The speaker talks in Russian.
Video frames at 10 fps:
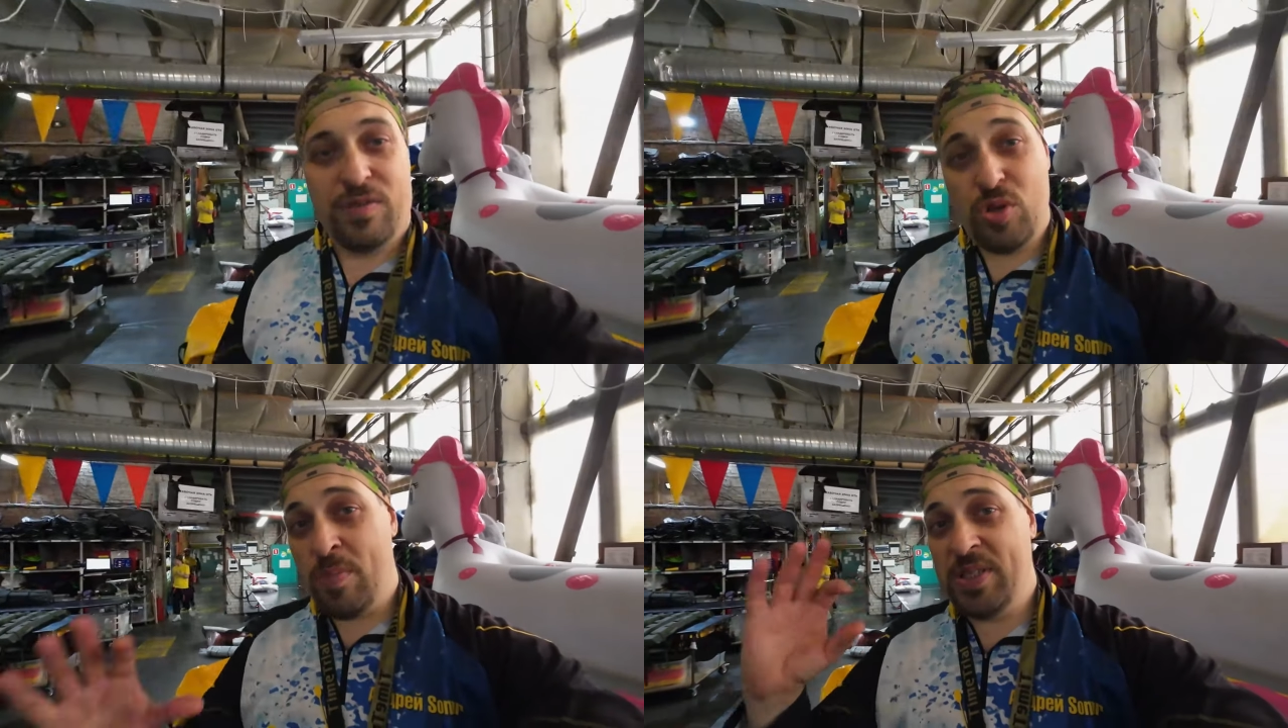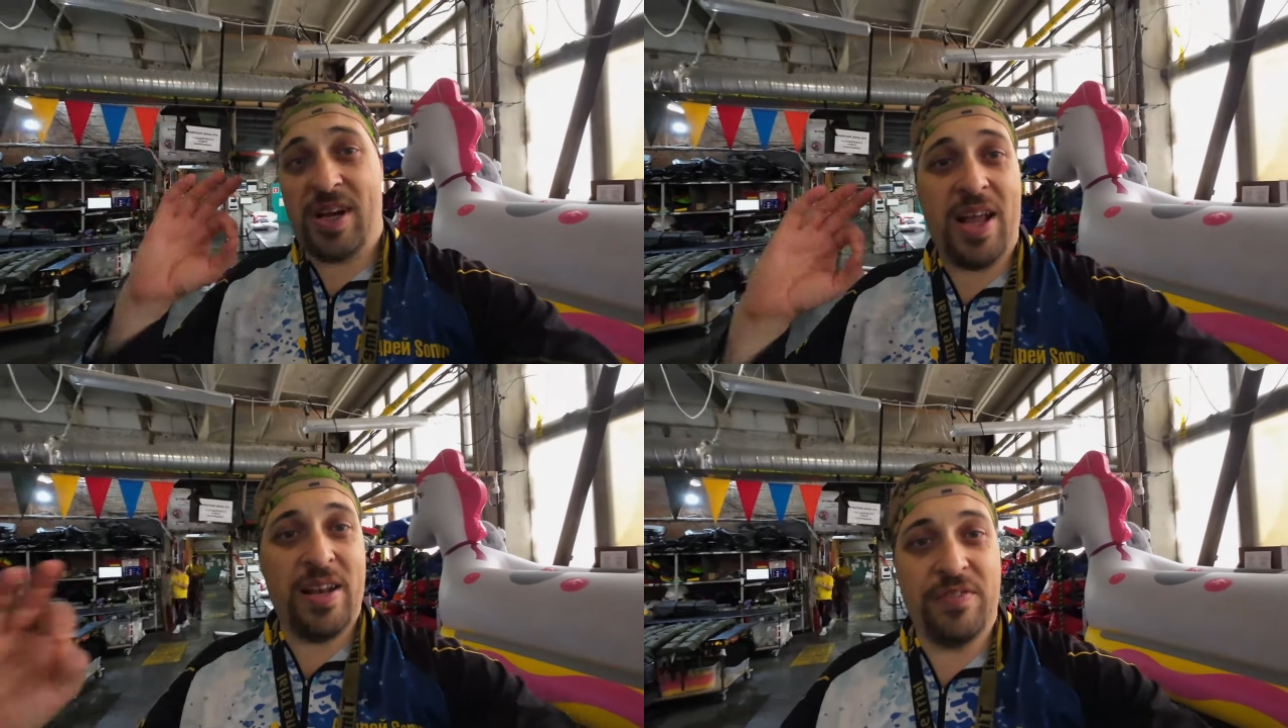В нем
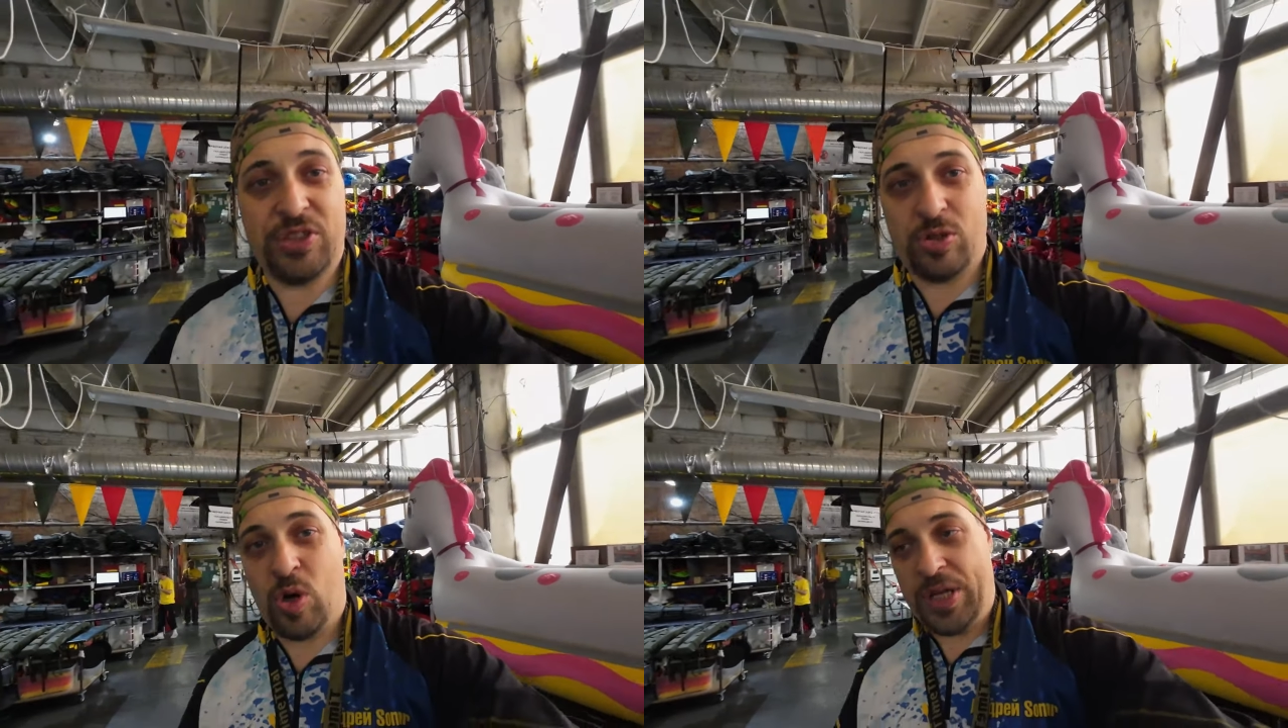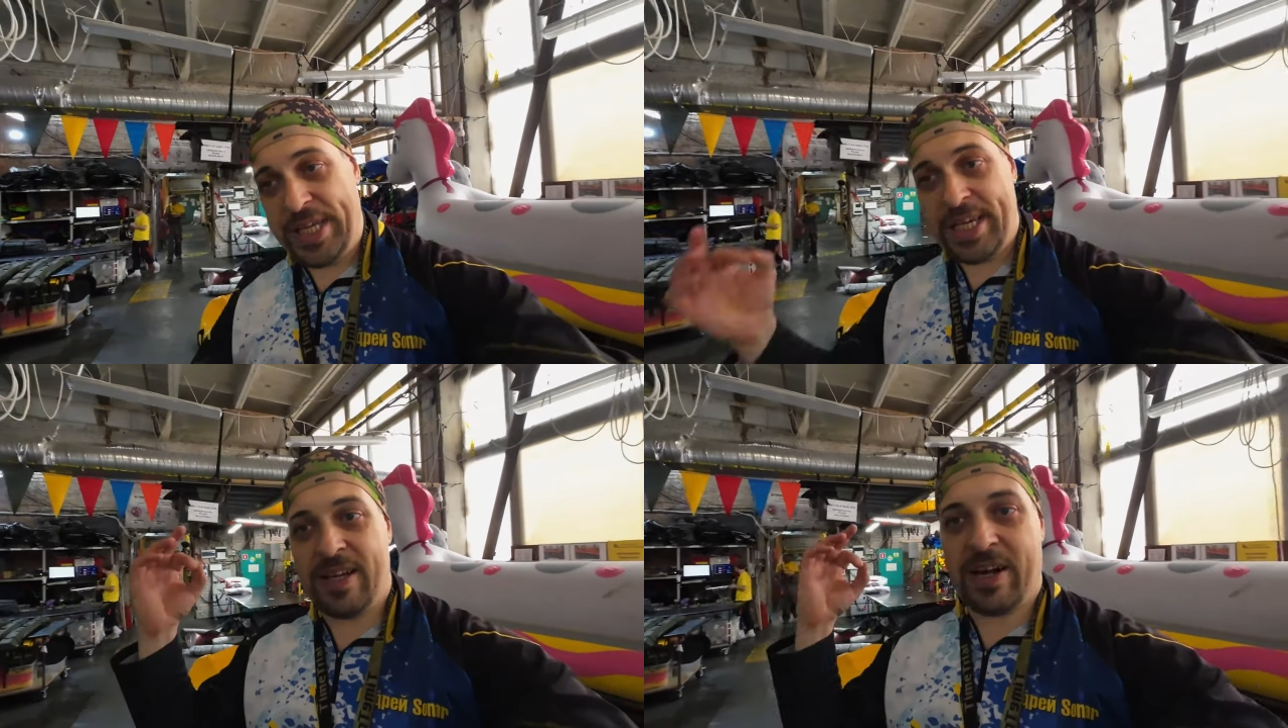идеально все.
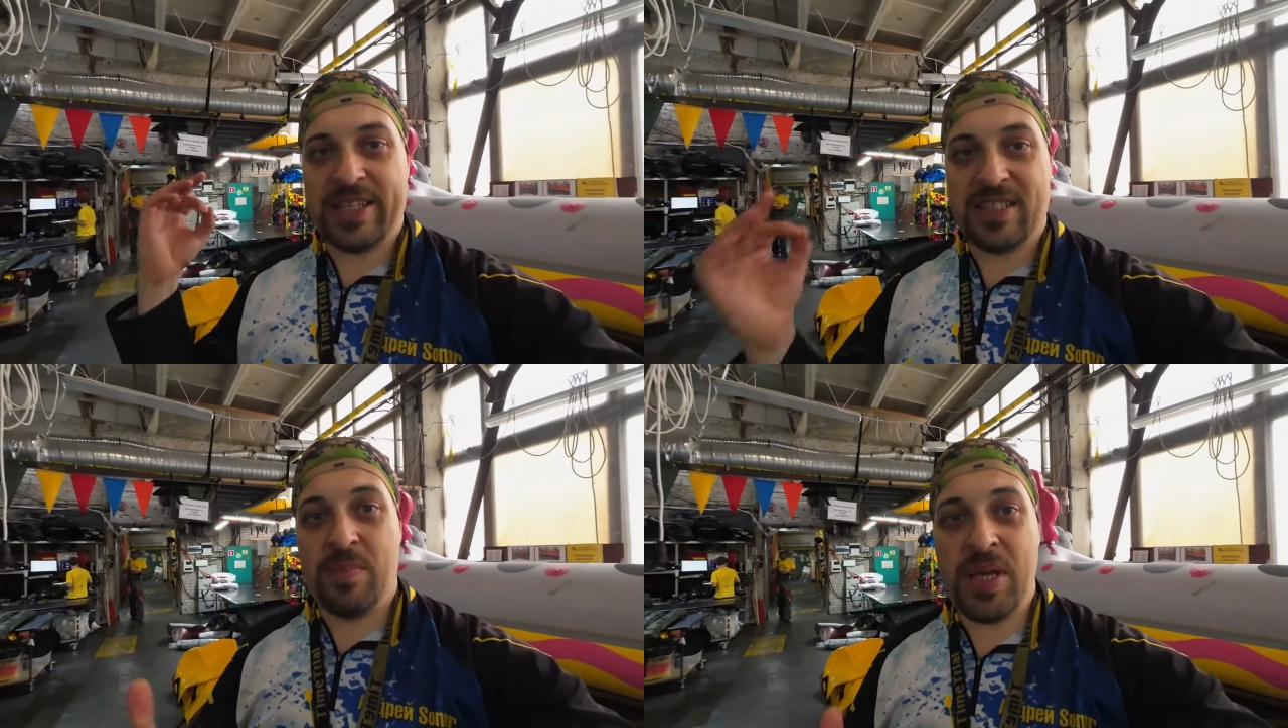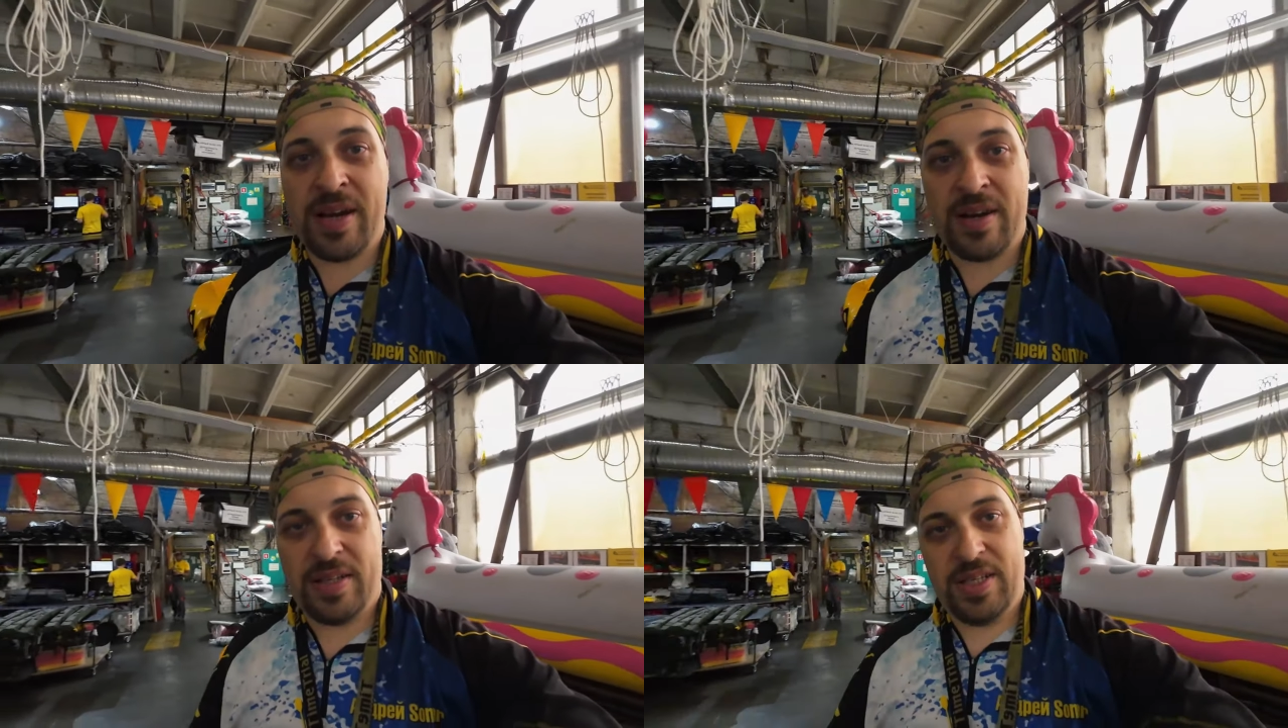И
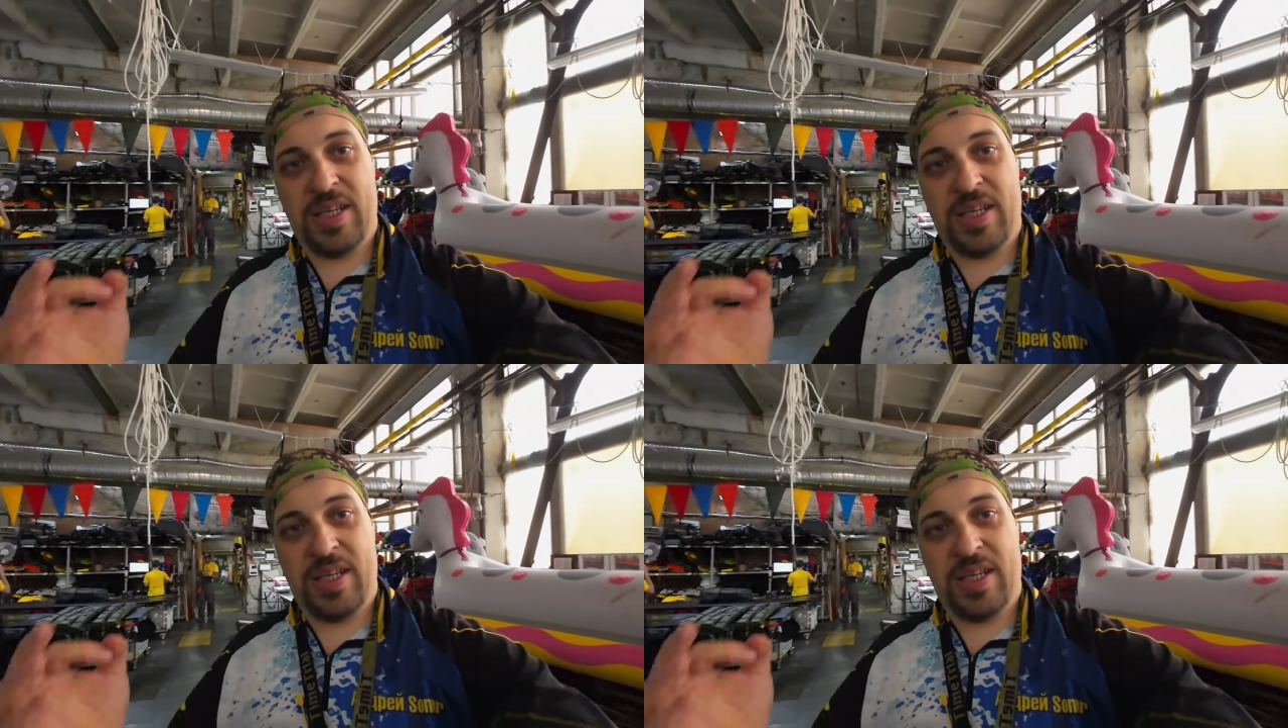размер,